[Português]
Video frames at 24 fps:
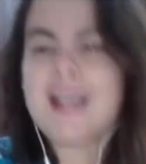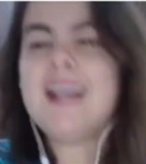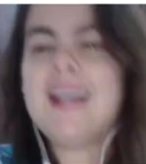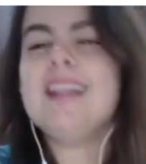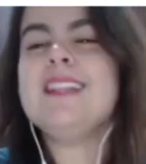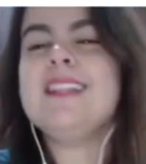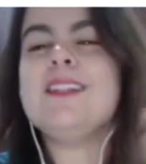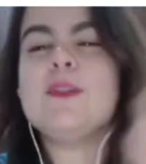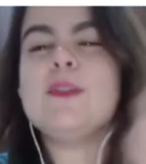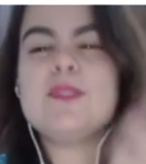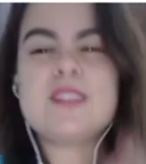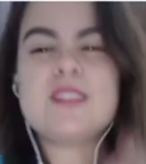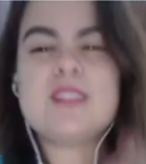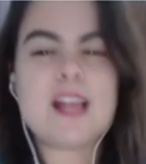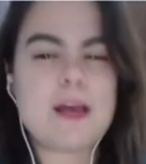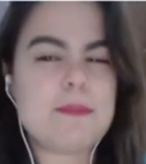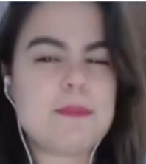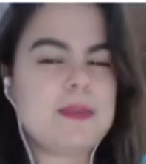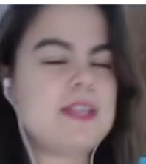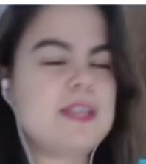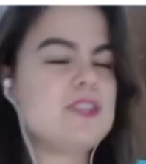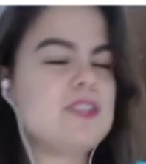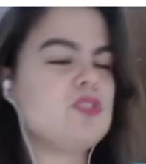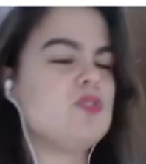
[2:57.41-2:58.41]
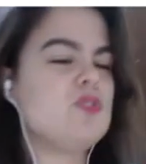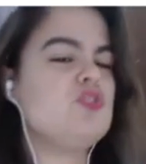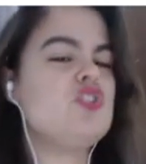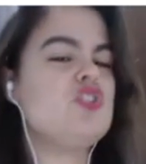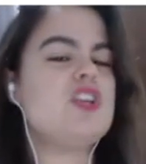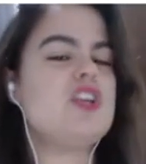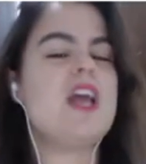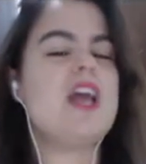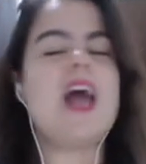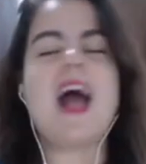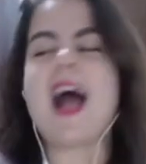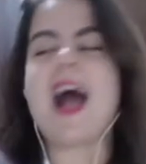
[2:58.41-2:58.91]
Então, sabe isso
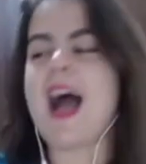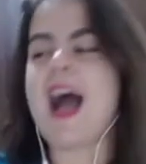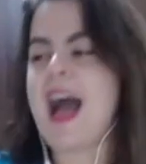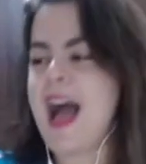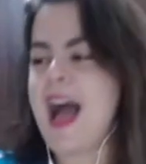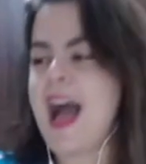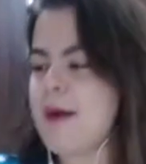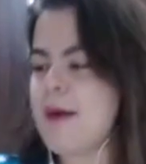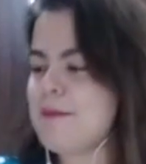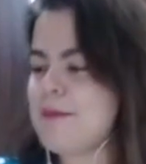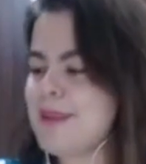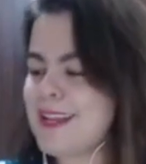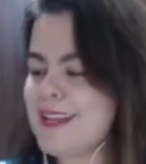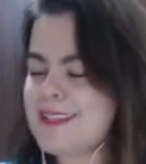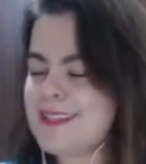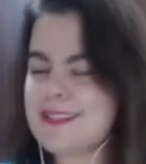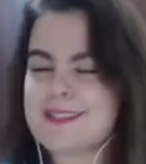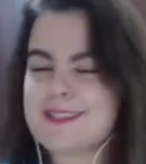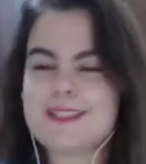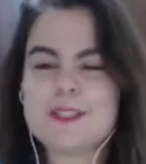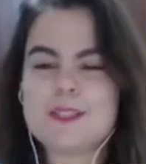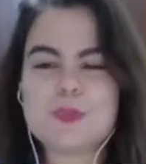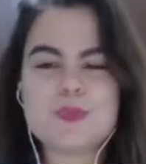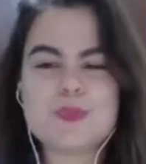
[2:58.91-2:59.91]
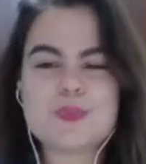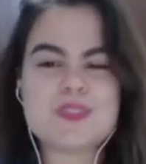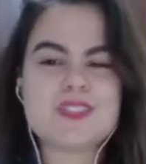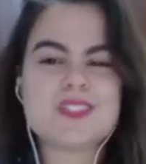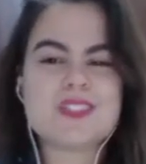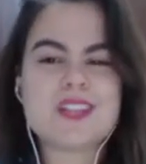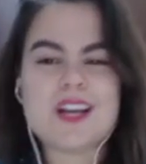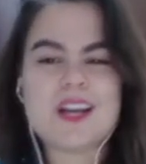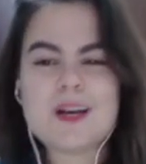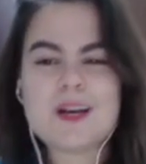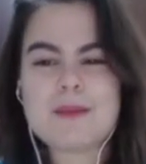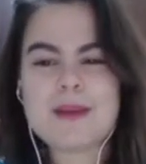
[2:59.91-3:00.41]
de ah, Brasil,
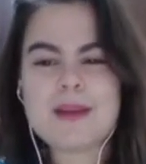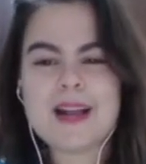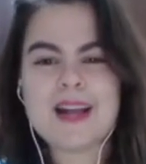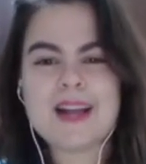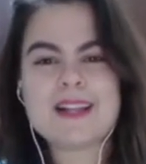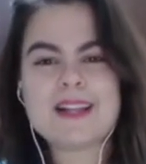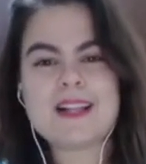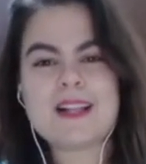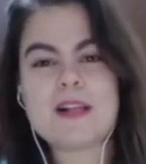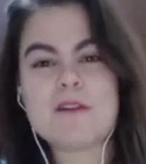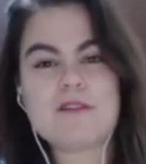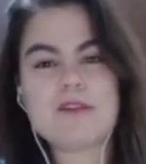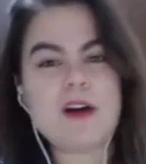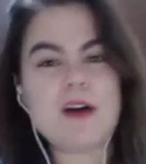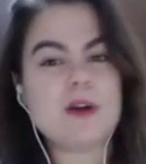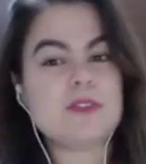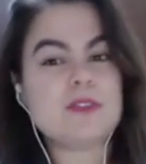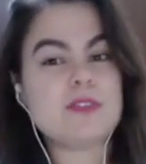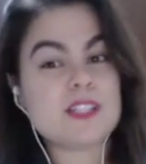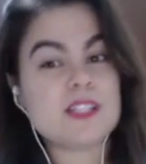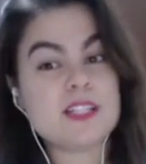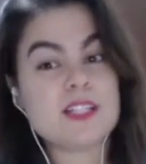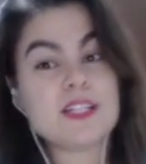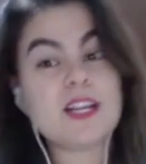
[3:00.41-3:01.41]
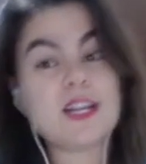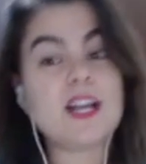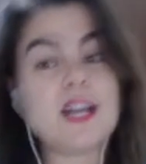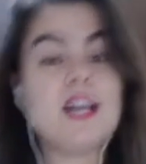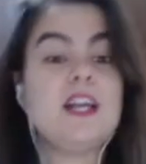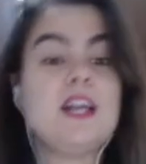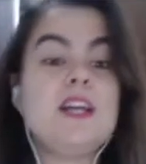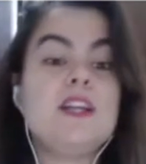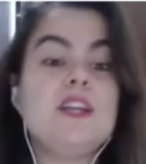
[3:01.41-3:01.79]
samba, carnaval, tananã?